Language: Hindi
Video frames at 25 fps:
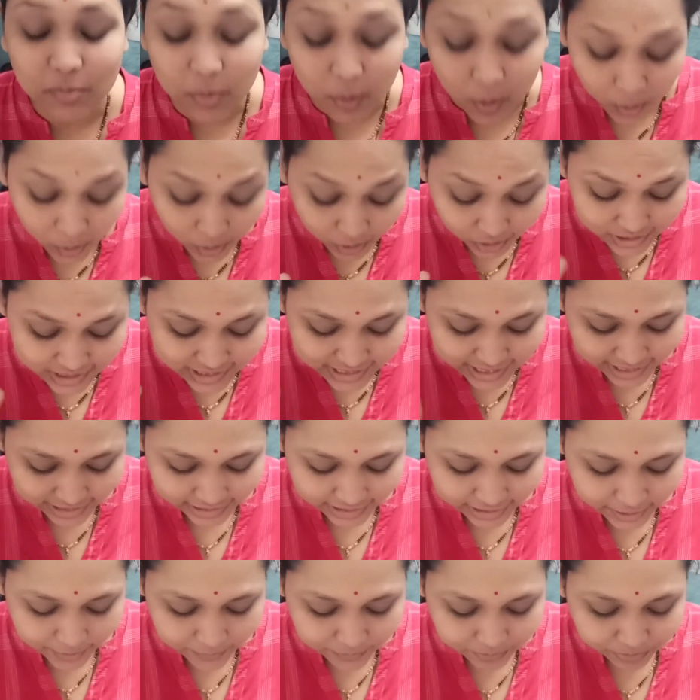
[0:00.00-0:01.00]
बहुत
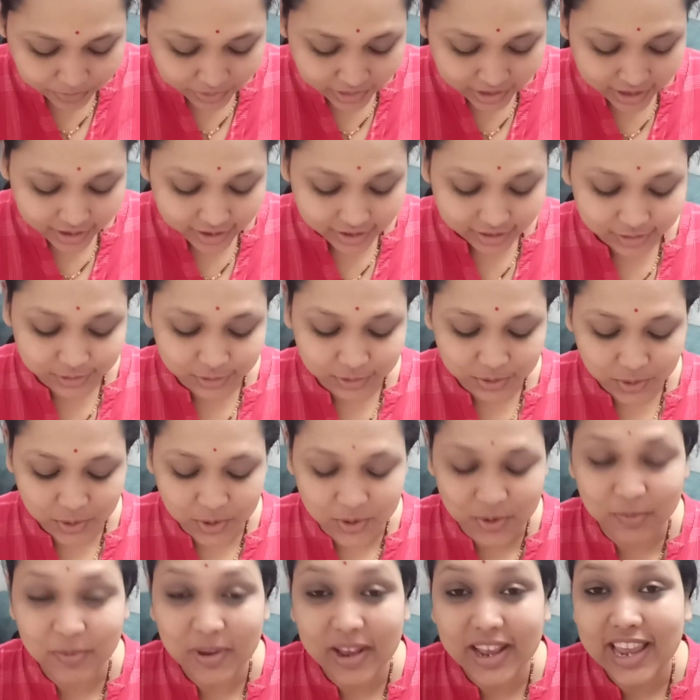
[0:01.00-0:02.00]
ज़्यादा तो
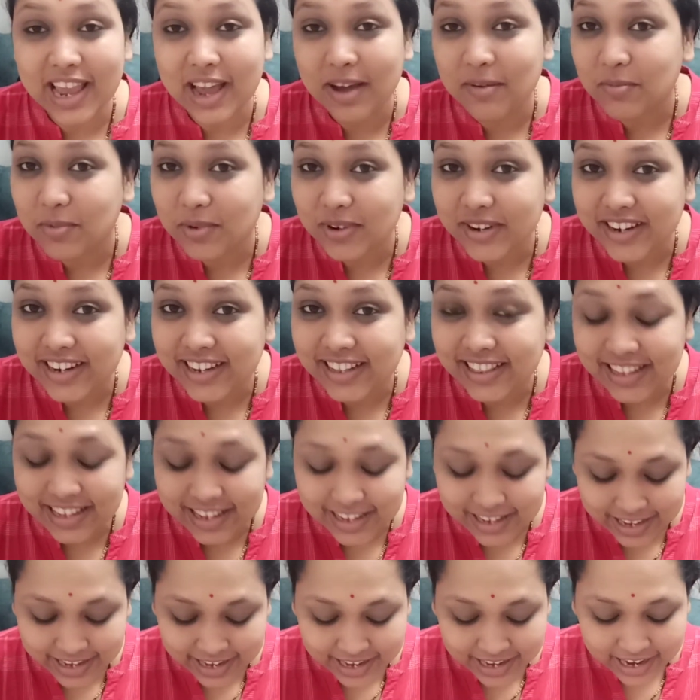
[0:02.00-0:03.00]
मैं क्या बोल रही थी
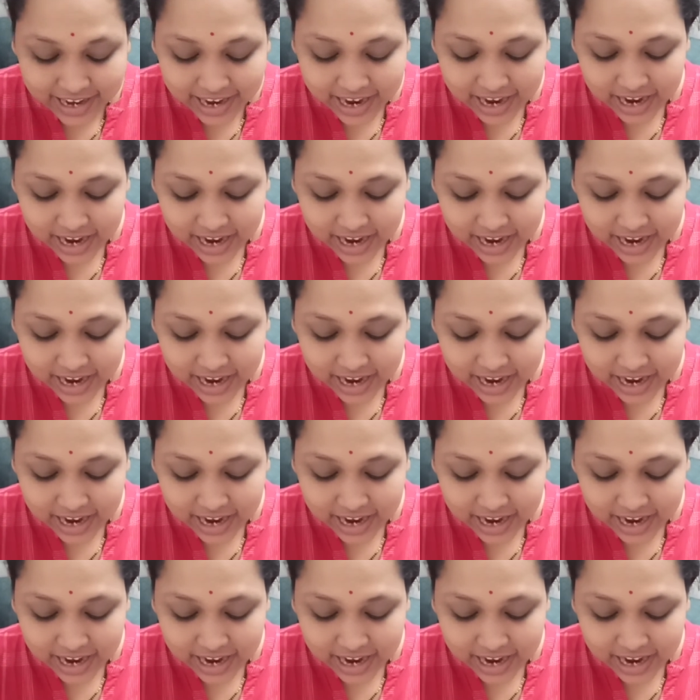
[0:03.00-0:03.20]
कि